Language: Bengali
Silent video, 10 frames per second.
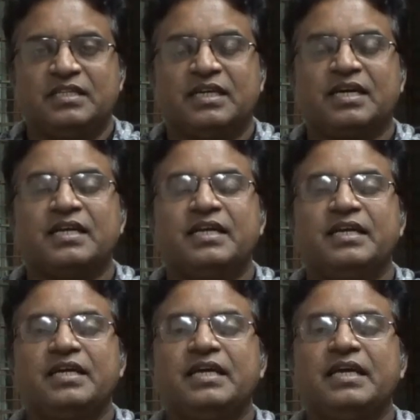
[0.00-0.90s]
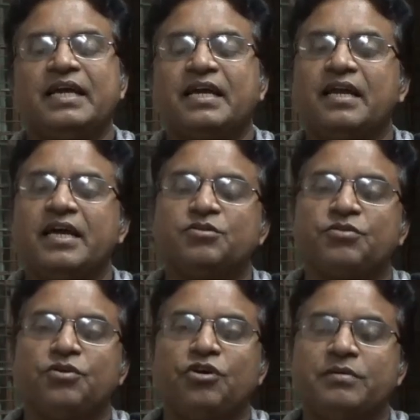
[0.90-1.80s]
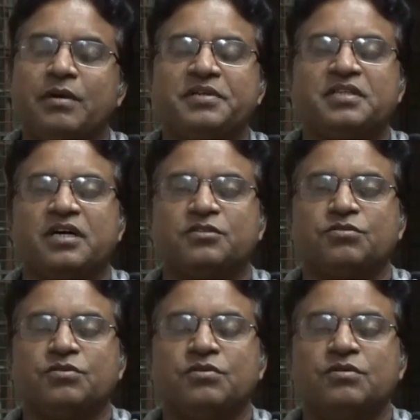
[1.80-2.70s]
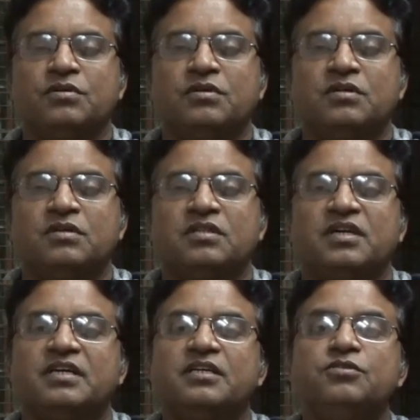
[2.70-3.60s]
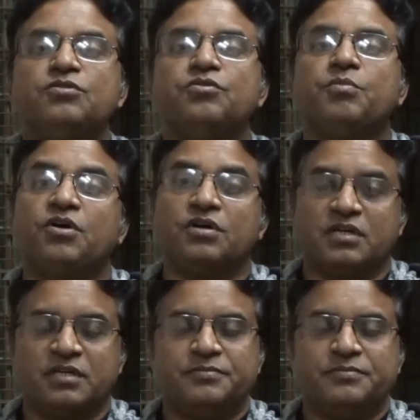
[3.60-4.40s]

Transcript: এখানে হেডলাইনগুলো ওইভাবেই থাকতো দ্য হিন্দু মঙ্ক